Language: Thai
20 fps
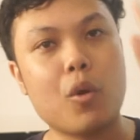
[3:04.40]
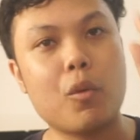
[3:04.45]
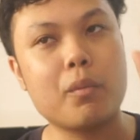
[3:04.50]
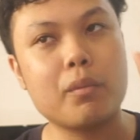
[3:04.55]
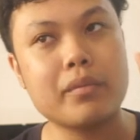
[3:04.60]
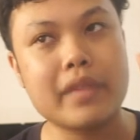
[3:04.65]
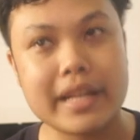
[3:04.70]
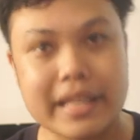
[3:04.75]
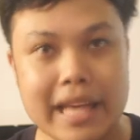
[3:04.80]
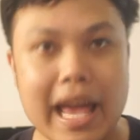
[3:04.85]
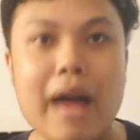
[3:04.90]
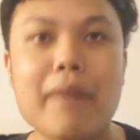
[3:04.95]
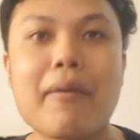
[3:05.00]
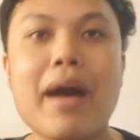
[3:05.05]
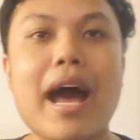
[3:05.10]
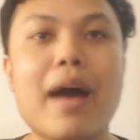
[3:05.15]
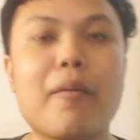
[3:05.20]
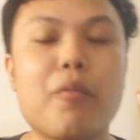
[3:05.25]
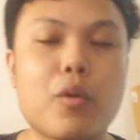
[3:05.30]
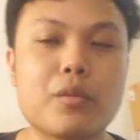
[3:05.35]
มสัญญาว่า
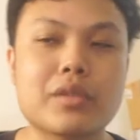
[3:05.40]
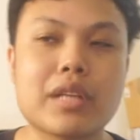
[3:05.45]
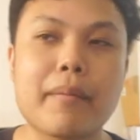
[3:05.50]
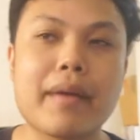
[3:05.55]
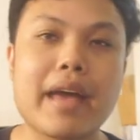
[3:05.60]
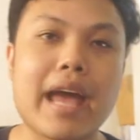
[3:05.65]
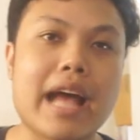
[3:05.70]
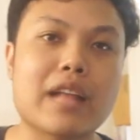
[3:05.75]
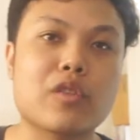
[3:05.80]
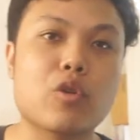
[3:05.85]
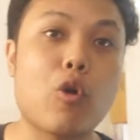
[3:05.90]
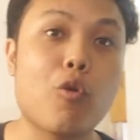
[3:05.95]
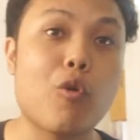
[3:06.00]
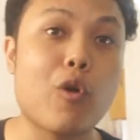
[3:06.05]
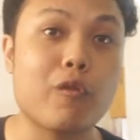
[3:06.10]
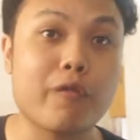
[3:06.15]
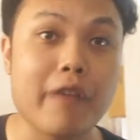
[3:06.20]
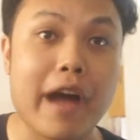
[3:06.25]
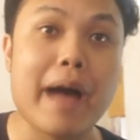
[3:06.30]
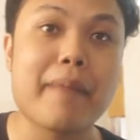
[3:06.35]
ผมจะไปหาตัวหัว
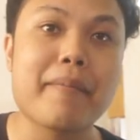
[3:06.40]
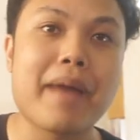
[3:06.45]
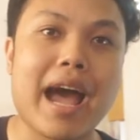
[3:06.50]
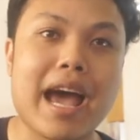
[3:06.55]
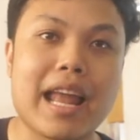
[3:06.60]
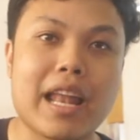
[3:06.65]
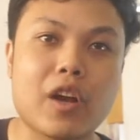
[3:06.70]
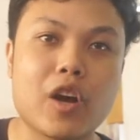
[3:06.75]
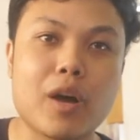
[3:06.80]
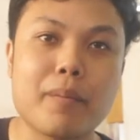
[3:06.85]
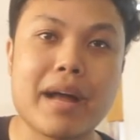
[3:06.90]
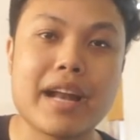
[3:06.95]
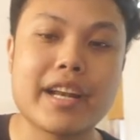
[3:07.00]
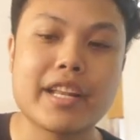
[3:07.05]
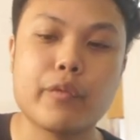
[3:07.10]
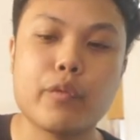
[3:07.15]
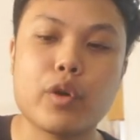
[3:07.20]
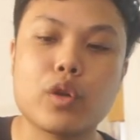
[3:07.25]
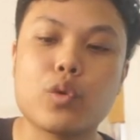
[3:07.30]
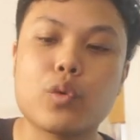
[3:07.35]
ฟ้ามาแล้วก็มารี
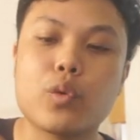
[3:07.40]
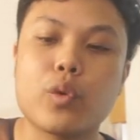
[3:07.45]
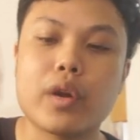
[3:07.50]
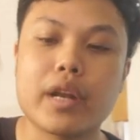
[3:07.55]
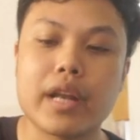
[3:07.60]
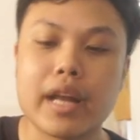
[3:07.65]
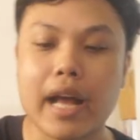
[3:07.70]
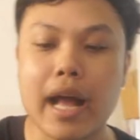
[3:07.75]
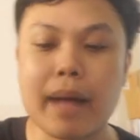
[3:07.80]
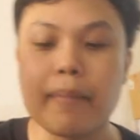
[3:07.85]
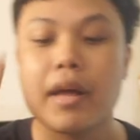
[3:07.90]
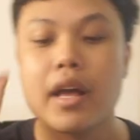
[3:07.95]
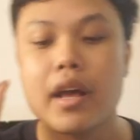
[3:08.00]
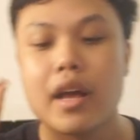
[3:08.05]
วิวทุกคนนะครับ